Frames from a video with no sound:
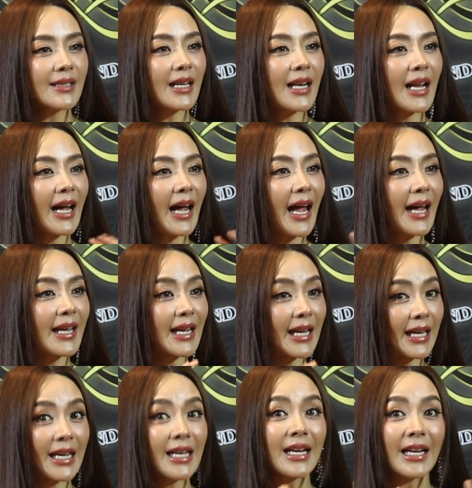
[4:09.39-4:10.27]
จะราคาอ
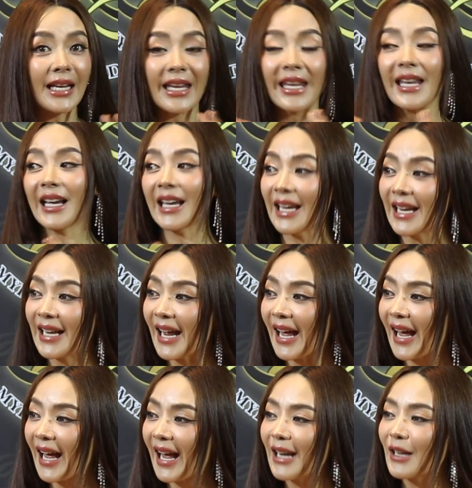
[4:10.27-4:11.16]
ย่างนี้อย่างนี้อย่างนี้
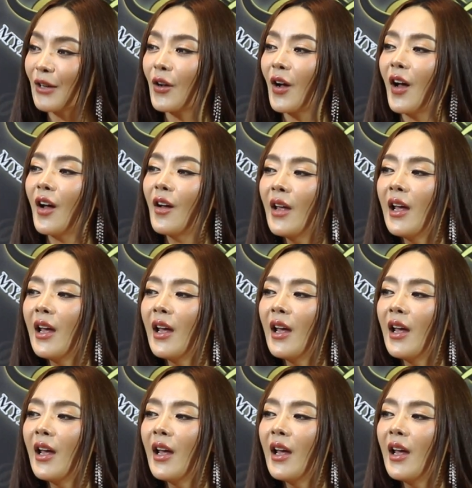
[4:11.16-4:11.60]
นะ แล้วก็